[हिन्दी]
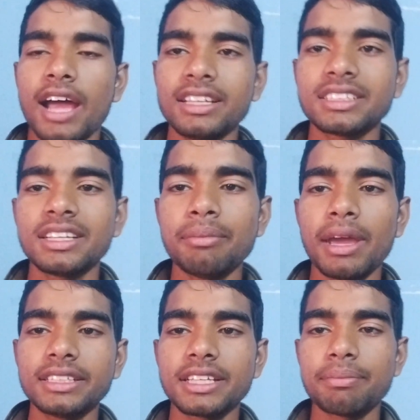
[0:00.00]
आज की
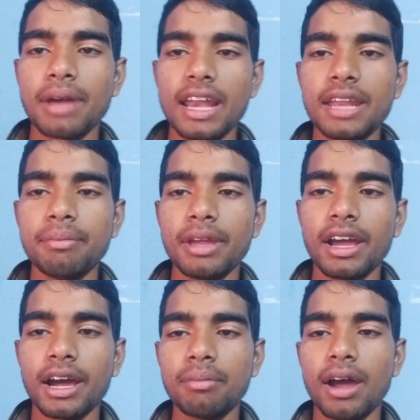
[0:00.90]
मैच के बारे में
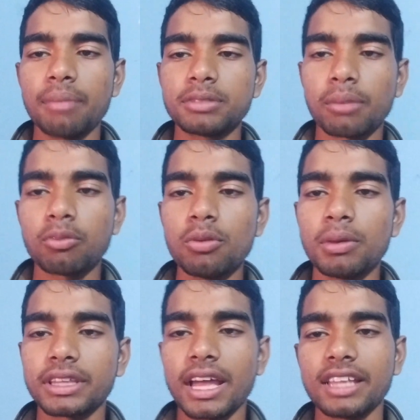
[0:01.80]
हम आप सबको
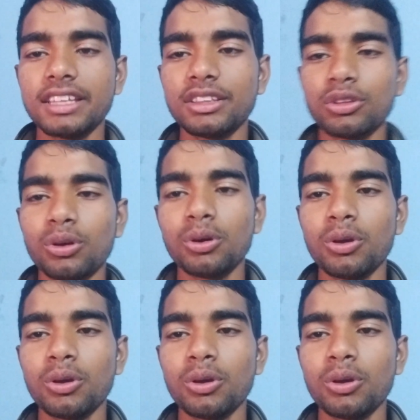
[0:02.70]
बता दें तो